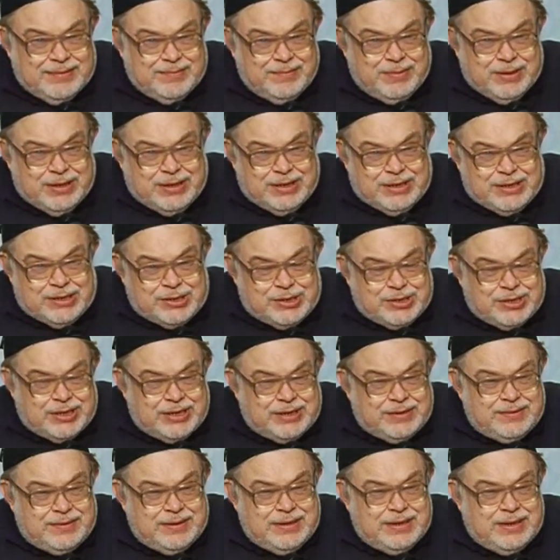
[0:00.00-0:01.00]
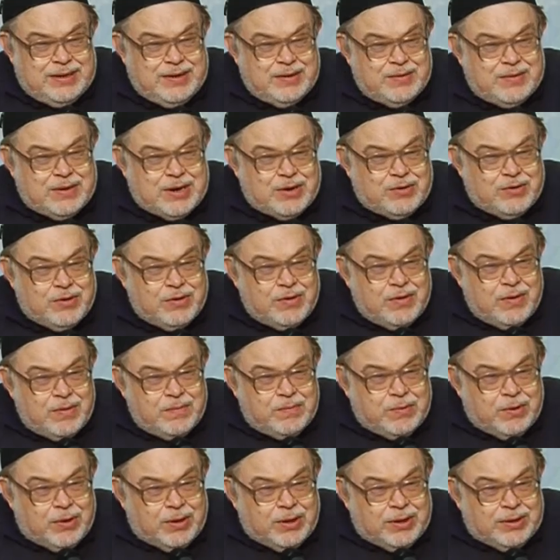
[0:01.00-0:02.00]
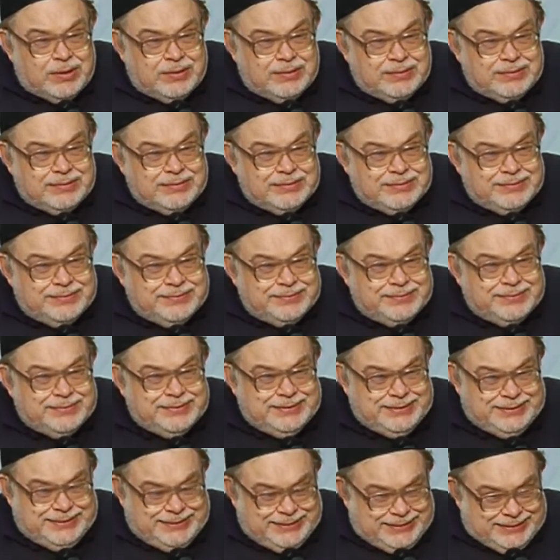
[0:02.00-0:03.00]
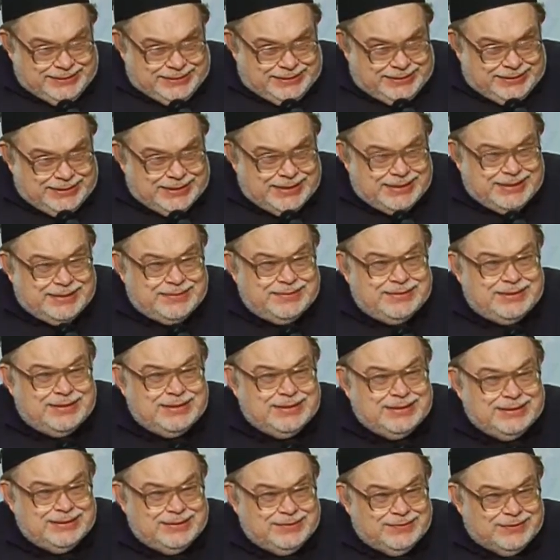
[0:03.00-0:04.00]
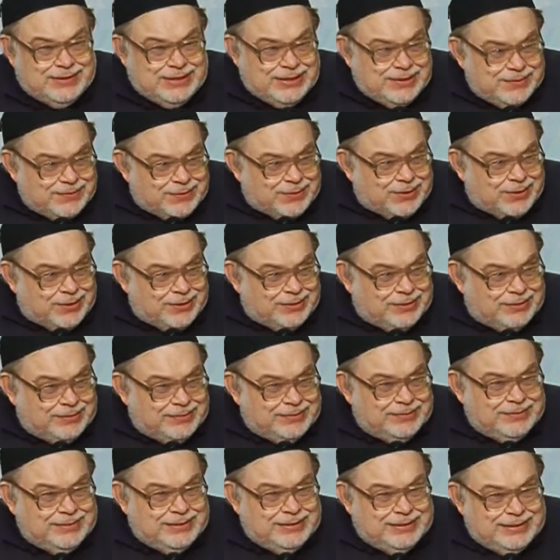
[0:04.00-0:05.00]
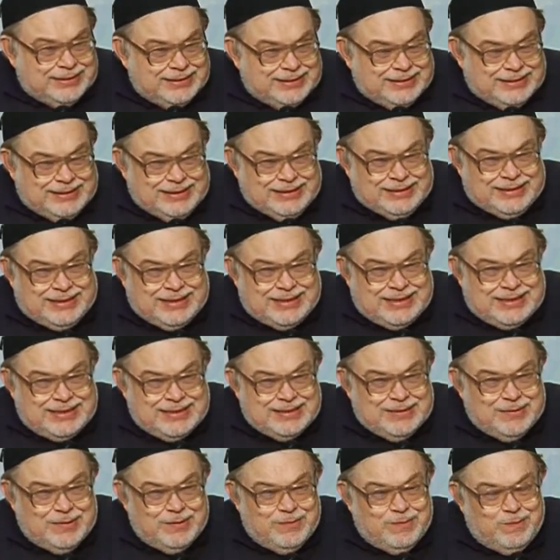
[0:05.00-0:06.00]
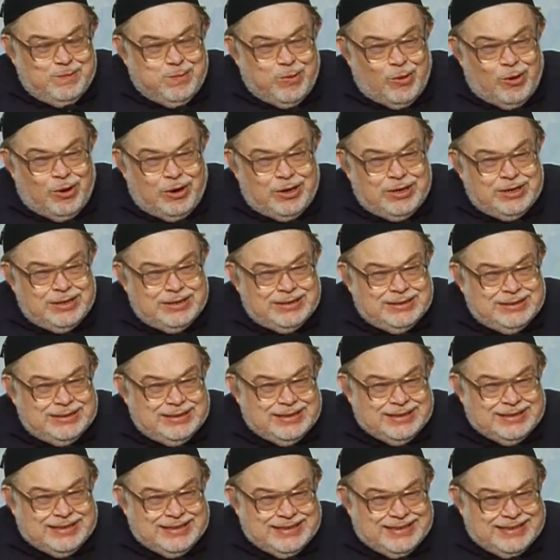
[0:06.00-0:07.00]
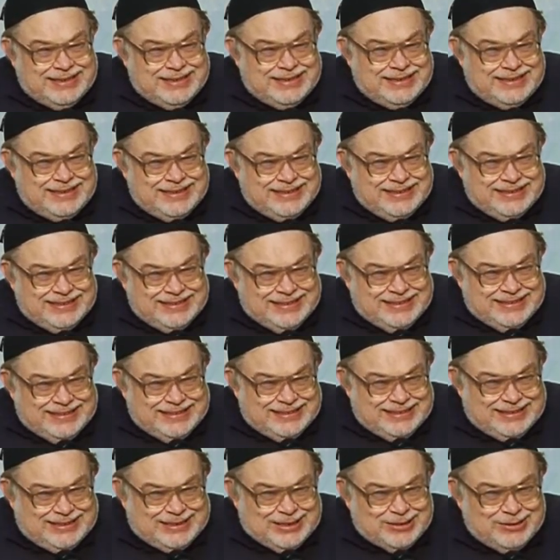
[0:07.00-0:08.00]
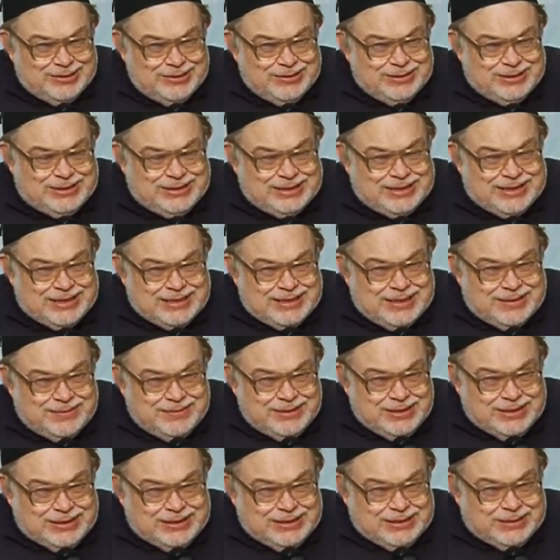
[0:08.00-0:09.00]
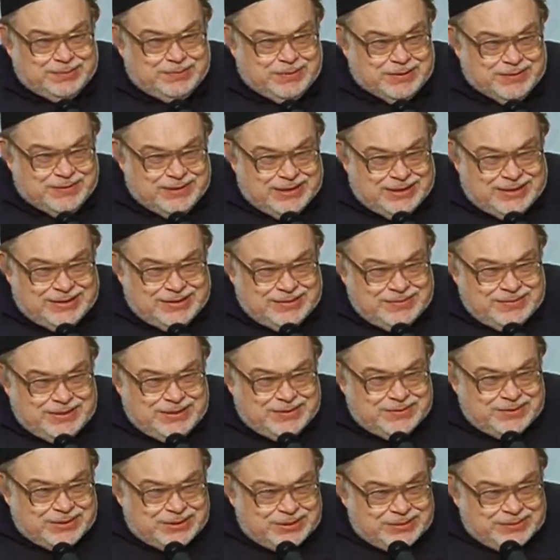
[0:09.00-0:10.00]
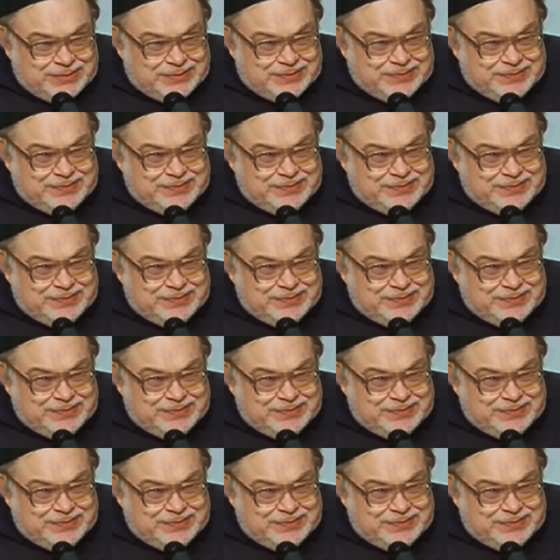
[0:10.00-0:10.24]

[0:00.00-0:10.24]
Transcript: Перед жертвенником какого Бога? Всесильного твоего. Итак, Бог Кагена становится, когда мы исповедуем его,